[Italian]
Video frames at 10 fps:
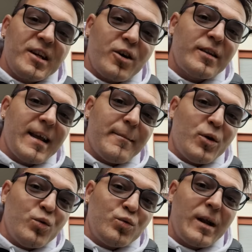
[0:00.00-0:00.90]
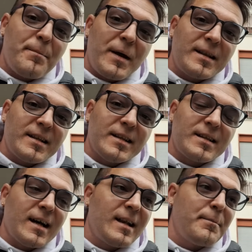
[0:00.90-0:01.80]
ricordiamo una
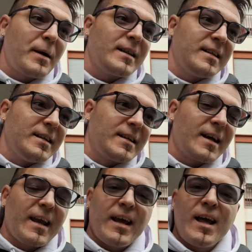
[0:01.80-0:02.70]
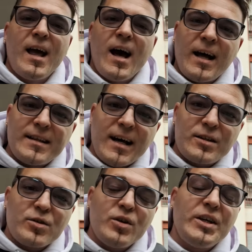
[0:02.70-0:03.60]
partita, la partita che ha
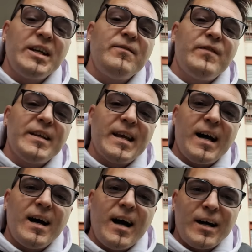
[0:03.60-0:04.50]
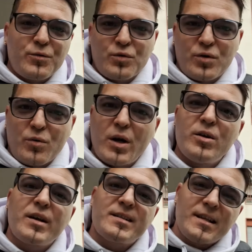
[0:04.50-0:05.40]
dato il via a tutto
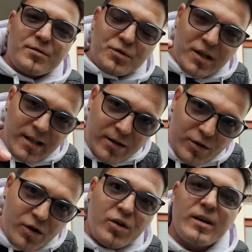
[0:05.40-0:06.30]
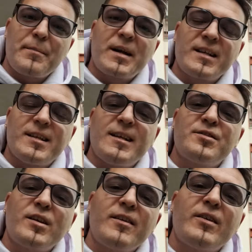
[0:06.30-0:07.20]
quello che sta succedendo ora, perché se
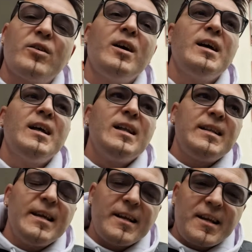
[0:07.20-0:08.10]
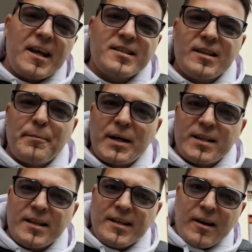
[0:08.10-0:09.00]
adesso arrivano le richieste da
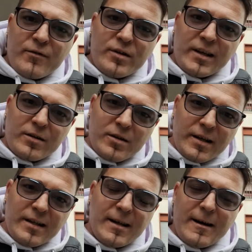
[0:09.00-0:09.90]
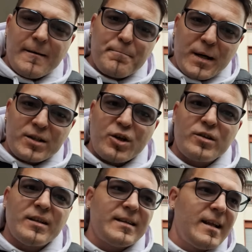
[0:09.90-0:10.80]
parte di Iervolino, il
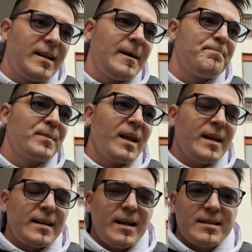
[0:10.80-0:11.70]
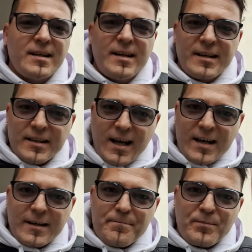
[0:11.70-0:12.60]
patron del, della
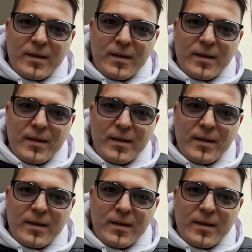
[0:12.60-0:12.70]
Salernitana,